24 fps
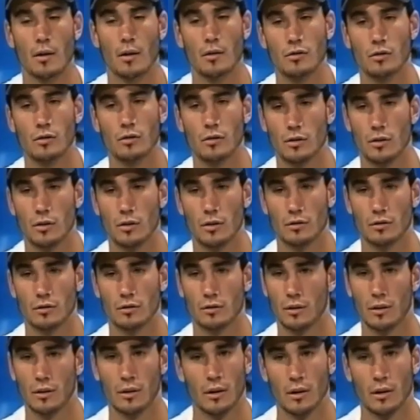que ganar nosotros.
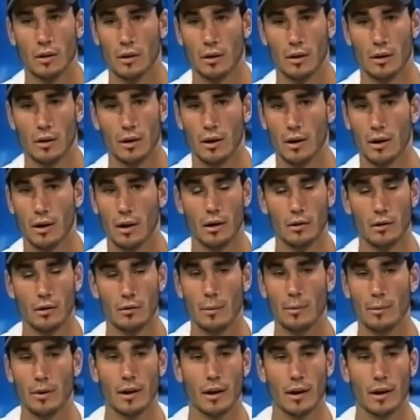Eh,
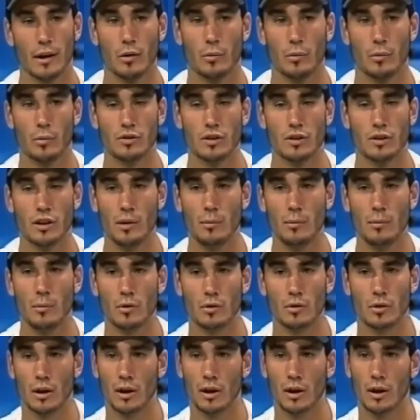era una meta que nos
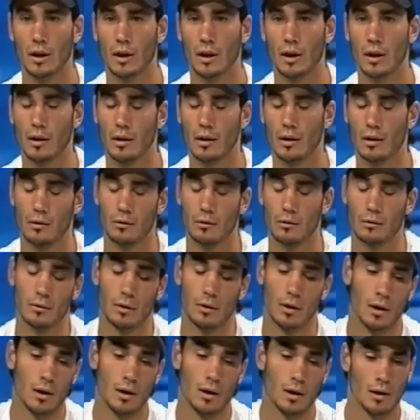pusimos, que,
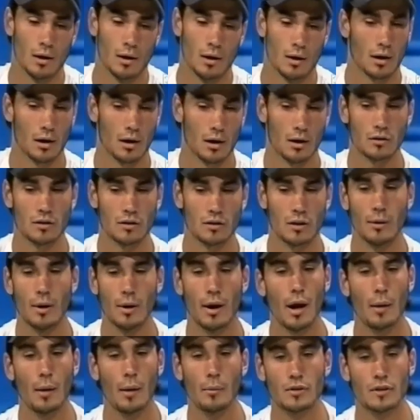nos
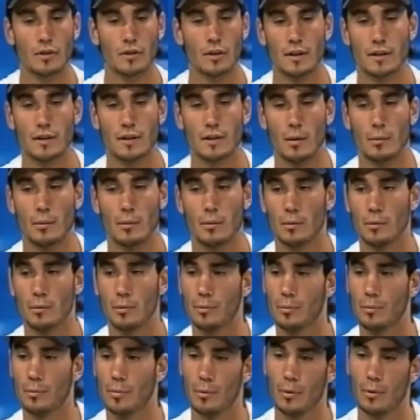hablábamos y
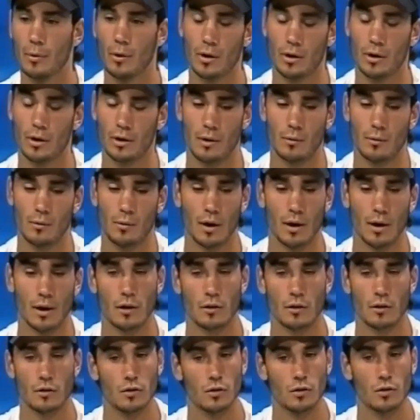decíamos primero que tenemos que
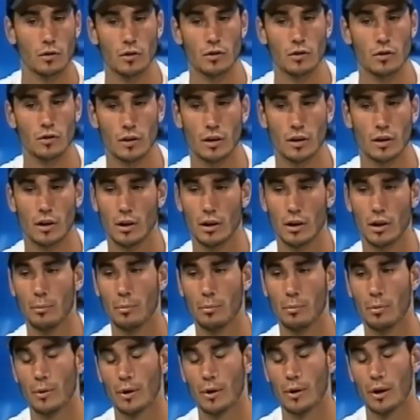ganar nosotros y,
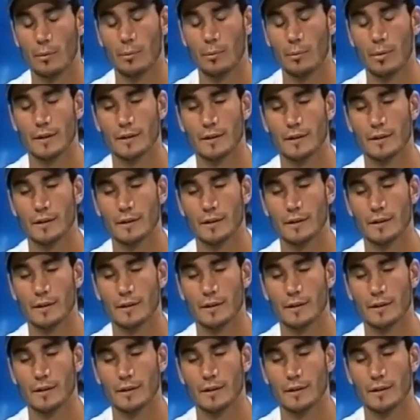después ver